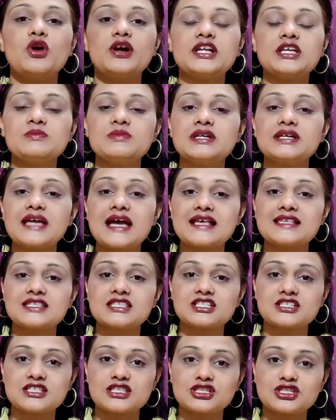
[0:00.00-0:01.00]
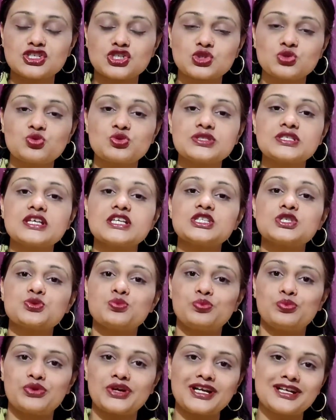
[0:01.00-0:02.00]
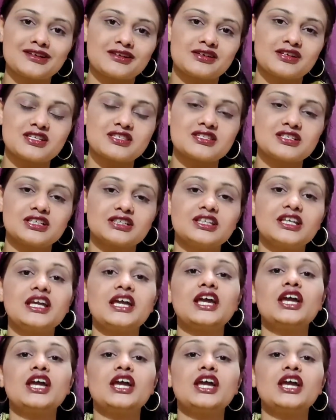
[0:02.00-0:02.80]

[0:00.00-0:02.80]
बॉडी में कैंसरस टिश्यूज स्प्रेड कर सकते